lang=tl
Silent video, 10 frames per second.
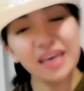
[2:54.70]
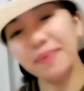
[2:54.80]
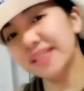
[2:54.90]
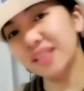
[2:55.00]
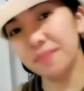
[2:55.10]

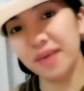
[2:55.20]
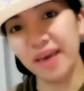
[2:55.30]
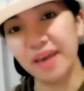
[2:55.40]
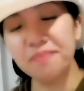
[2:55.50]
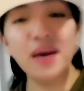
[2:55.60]
Ibig
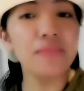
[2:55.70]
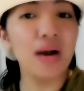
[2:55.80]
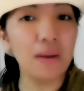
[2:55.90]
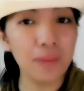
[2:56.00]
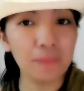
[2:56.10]
sabihin, may
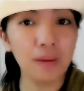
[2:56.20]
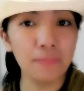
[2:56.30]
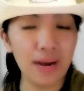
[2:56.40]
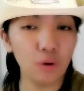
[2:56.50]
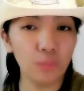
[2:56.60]
mga
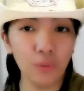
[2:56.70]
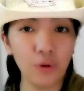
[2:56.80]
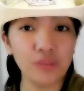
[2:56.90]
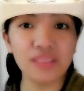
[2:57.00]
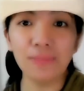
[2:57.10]
pagbabago
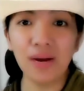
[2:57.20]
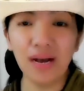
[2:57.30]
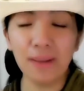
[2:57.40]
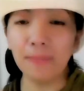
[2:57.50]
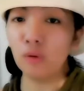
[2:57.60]
po sa
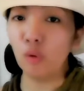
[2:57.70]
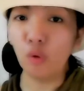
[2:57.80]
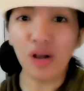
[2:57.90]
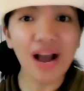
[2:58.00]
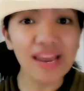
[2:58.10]
mga
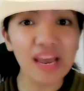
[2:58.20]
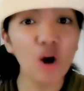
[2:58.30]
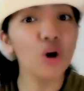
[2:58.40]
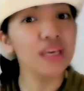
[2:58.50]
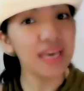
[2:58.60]
pag-uugali
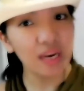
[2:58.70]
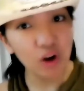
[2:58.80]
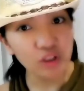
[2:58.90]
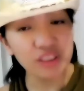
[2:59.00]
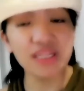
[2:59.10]
o
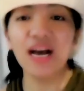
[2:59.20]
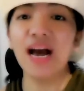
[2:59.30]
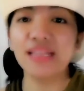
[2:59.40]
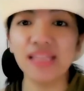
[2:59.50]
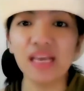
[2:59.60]
kilos ng
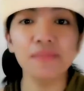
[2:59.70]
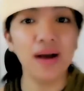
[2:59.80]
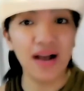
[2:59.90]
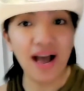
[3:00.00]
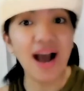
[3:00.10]
ating
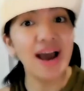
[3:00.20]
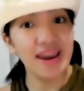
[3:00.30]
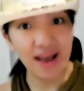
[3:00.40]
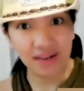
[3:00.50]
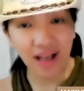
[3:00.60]
mga
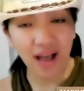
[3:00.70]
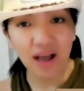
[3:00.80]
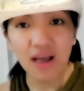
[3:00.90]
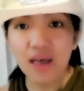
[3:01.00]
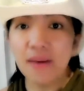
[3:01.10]
alaga
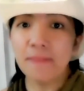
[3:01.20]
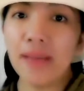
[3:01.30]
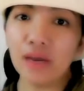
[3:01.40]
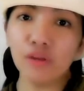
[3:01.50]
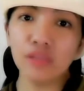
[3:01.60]

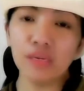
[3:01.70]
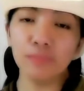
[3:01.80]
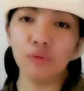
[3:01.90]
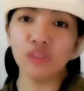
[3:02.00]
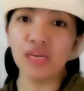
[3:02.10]
meron din
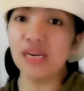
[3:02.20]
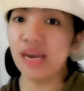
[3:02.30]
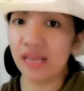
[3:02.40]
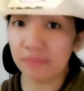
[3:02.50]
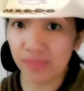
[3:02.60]
po dyan
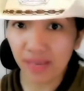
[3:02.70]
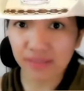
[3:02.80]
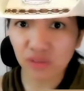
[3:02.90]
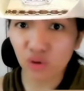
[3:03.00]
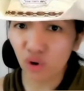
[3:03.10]

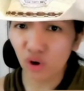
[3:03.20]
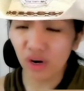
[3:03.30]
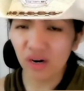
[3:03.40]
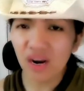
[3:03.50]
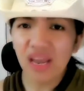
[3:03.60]
lameness
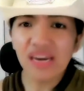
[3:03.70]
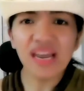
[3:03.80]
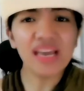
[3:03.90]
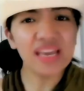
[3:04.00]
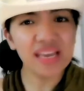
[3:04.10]
or
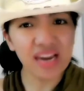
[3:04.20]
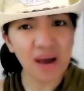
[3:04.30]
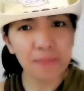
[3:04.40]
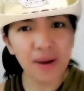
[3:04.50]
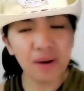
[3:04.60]

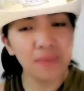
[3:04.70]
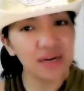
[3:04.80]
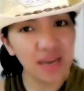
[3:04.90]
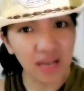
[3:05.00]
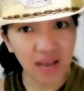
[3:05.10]
nahihirapang
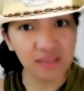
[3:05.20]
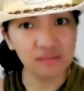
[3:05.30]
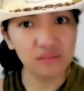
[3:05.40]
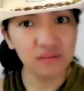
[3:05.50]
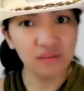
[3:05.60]
maglakad,
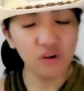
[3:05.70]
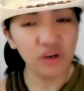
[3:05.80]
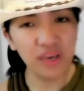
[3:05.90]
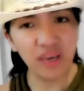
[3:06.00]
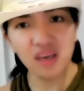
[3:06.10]

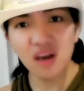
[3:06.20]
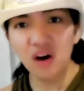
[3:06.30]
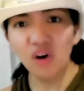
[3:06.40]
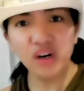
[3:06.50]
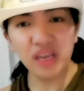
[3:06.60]
okay?
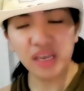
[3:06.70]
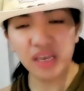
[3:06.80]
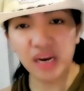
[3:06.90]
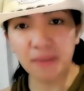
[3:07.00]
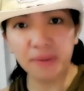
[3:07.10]
O
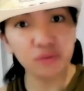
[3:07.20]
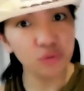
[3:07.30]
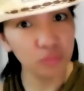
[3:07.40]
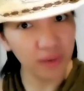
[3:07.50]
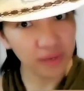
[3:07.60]
nahihirapang
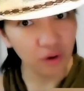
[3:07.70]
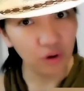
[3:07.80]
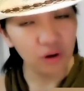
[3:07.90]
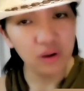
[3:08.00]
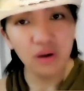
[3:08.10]

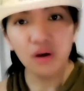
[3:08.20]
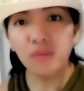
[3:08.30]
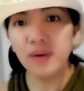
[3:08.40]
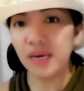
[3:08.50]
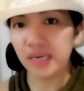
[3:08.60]
tumayo. O
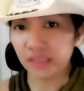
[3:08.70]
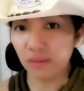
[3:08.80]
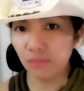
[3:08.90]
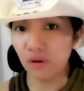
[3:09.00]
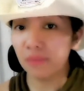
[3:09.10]
makikita
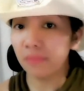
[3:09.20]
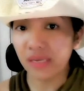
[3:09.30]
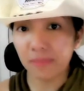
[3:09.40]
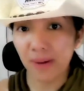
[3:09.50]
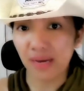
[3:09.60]
mo may
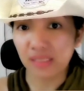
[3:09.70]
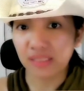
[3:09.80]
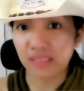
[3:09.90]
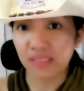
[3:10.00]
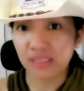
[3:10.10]
iba
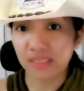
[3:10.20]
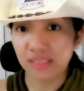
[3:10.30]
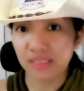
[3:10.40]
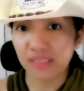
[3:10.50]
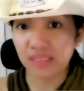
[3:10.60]
sa
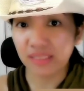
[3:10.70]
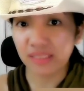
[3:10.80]
kanyang